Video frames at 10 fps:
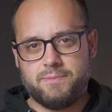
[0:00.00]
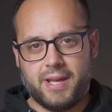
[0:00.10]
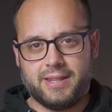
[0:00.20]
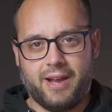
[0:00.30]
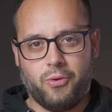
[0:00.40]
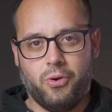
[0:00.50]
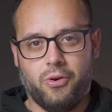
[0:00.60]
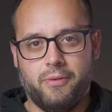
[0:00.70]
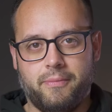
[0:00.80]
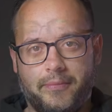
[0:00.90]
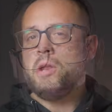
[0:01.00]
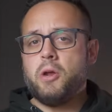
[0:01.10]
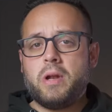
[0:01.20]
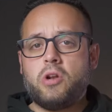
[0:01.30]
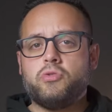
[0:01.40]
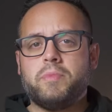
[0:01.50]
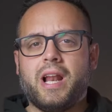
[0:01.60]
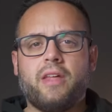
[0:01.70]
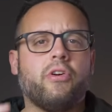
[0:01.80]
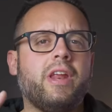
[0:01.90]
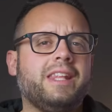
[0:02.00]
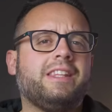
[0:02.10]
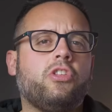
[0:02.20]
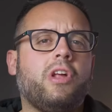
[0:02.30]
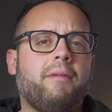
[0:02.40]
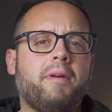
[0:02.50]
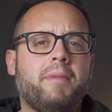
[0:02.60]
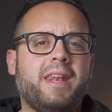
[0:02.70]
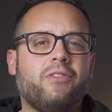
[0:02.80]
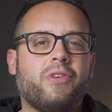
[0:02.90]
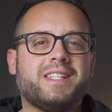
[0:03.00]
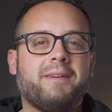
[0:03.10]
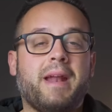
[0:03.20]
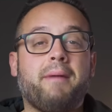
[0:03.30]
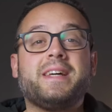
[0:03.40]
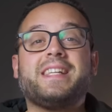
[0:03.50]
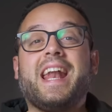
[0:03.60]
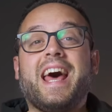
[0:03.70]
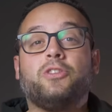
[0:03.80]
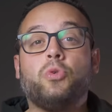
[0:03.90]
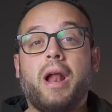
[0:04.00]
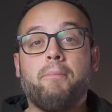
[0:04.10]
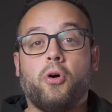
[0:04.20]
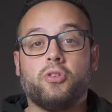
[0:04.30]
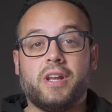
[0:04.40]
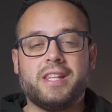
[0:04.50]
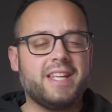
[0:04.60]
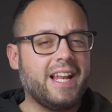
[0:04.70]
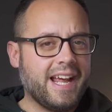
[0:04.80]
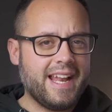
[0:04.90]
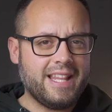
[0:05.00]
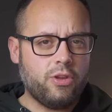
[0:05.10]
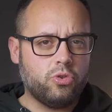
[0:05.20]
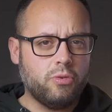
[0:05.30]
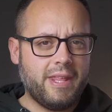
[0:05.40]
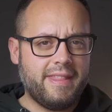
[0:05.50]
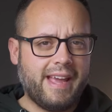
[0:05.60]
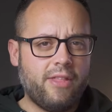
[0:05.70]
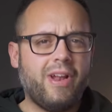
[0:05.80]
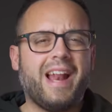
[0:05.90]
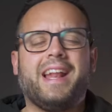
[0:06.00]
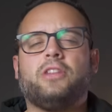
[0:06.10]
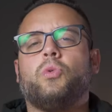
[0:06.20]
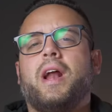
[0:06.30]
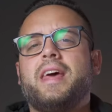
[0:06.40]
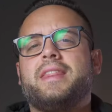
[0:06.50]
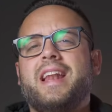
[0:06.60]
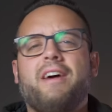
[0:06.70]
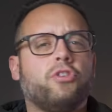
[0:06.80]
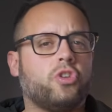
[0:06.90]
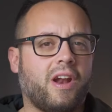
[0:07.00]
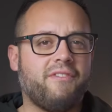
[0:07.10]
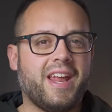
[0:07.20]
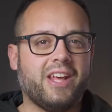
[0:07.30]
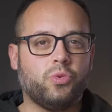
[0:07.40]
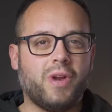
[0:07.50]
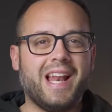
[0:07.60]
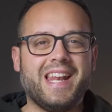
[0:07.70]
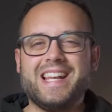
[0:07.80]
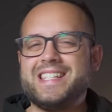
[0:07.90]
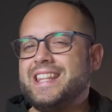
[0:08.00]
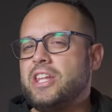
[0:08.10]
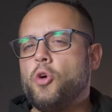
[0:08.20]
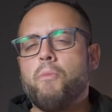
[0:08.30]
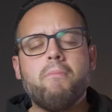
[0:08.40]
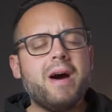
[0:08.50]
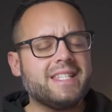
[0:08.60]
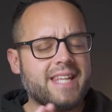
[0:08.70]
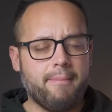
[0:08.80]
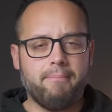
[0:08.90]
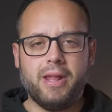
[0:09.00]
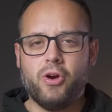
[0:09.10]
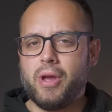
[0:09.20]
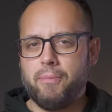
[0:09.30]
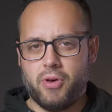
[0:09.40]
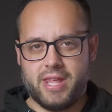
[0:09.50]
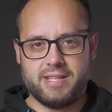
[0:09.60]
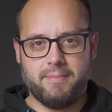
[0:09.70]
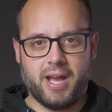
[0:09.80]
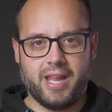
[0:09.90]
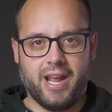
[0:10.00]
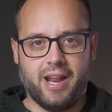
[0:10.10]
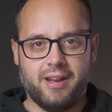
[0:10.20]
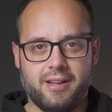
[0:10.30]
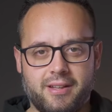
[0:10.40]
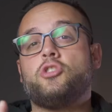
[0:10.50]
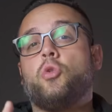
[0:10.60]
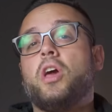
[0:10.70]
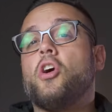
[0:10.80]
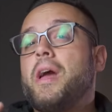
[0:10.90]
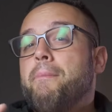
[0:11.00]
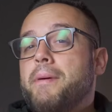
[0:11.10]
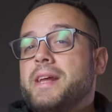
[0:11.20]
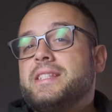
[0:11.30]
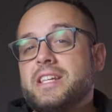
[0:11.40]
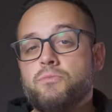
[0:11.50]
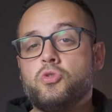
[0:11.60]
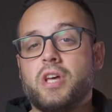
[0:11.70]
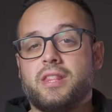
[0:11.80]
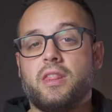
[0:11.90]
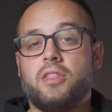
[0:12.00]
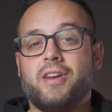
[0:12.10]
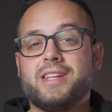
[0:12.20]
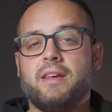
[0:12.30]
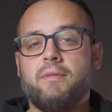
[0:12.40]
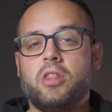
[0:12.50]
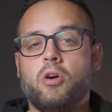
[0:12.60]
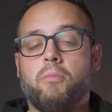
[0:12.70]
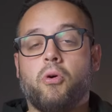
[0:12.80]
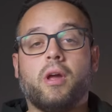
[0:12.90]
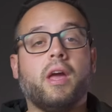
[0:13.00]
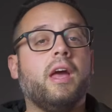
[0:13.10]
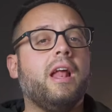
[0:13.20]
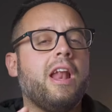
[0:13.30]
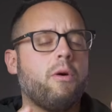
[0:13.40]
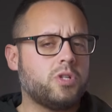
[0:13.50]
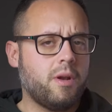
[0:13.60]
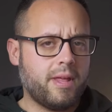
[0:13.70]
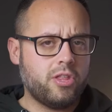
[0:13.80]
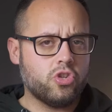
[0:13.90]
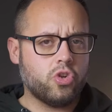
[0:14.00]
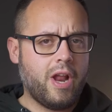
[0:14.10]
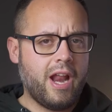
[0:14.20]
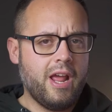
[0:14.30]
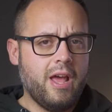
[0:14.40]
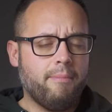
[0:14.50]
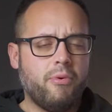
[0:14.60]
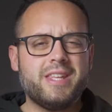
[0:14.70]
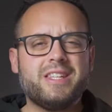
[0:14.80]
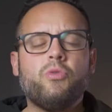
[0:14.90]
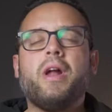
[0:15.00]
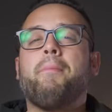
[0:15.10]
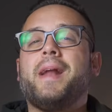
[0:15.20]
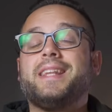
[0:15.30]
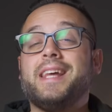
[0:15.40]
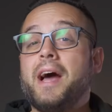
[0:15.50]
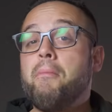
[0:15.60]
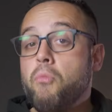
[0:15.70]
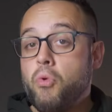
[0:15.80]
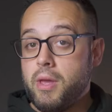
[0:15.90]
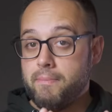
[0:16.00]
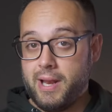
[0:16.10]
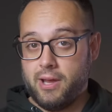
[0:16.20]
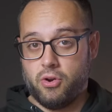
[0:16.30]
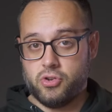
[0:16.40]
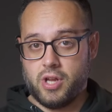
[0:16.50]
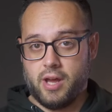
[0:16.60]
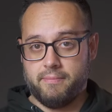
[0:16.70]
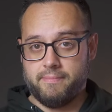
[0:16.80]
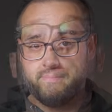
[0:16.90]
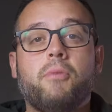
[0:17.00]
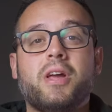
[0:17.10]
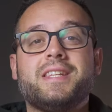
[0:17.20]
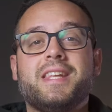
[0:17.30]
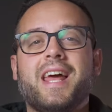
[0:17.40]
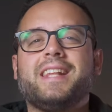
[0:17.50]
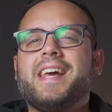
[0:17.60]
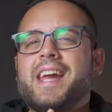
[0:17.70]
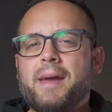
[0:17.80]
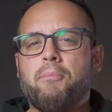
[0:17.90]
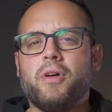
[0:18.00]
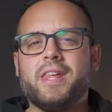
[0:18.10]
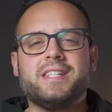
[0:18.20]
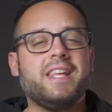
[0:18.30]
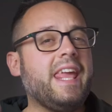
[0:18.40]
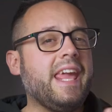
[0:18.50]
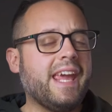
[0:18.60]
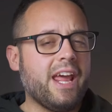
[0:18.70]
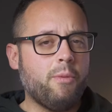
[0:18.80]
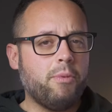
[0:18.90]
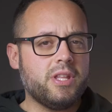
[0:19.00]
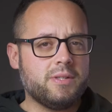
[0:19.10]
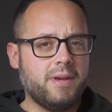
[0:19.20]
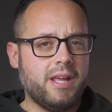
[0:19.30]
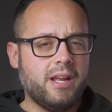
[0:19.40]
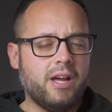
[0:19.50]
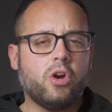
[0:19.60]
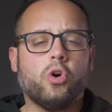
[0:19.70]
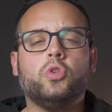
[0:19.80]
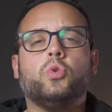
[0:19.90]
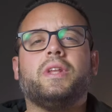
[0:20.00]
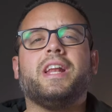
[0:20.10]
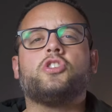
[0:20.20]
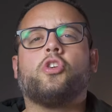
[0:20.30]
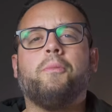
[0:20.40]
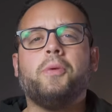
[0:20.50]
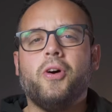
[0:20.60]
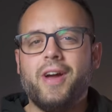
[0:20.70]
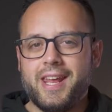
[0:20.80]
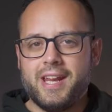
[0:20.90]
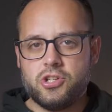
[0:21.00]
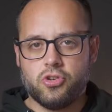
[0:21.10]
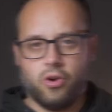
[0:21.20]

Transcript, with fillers: espectáculo. Mi nombre es Luis Miguel Azorín y te doy la bienvenida una semana más a Natural Portraits, el canal de YouTube dedicado a la naturaleza y la fotografía natural en el sentido más amplio que puedas imaginar. Te sugiero que prestes mucha atención a este vídeo porque la observación solar puede ser una práctica muy peligrosa. Voy a enseñarte qué puedes y qué no puedes ver con tu telescopio en el